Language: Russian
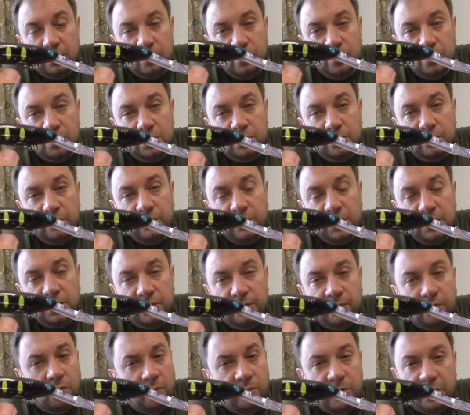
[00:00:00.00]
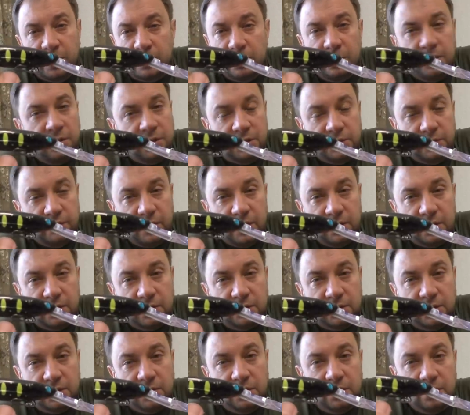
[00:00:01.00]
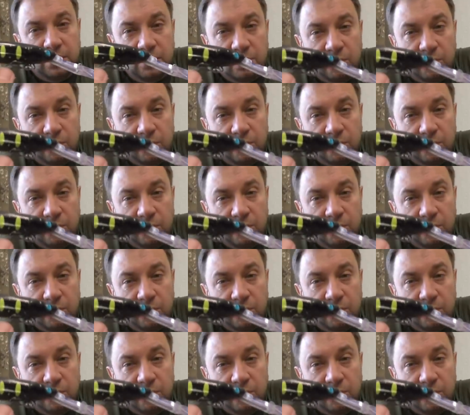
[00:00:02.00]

То есть весь воблер не светится,